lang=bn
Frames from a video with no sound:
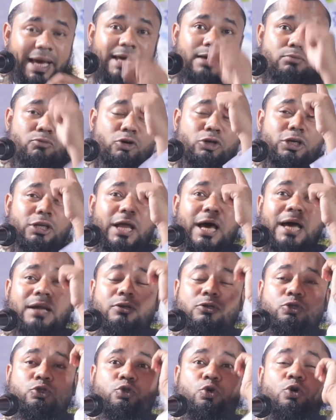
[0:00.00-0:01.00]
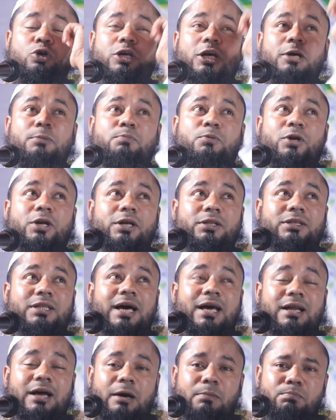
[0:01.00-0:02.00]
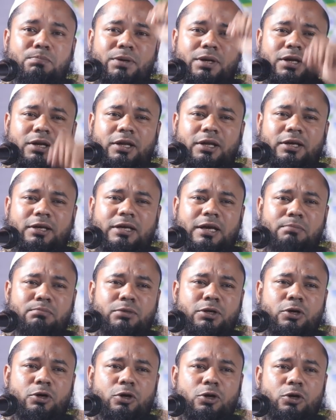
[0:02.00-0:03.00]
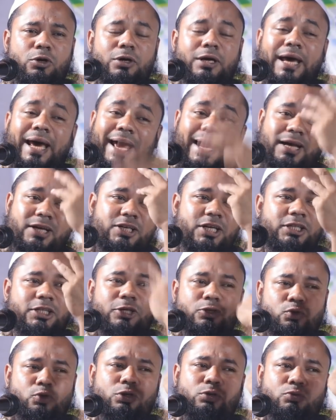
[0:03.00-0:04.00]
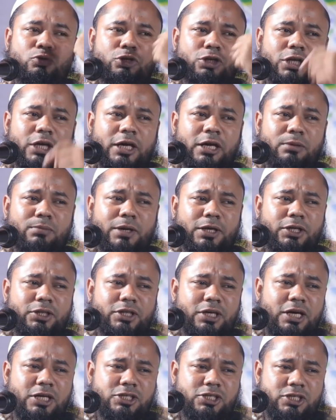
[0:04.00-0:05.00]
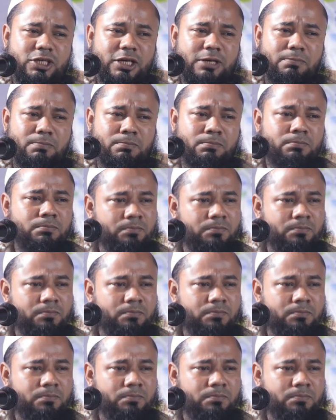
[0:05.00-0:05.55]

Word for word: এই মহিলার চোখে পড়ে তার হাফ বিল্ডিং কেমনে হলো একসাথে দুই মহিলা এই বাড়িতে আসলাম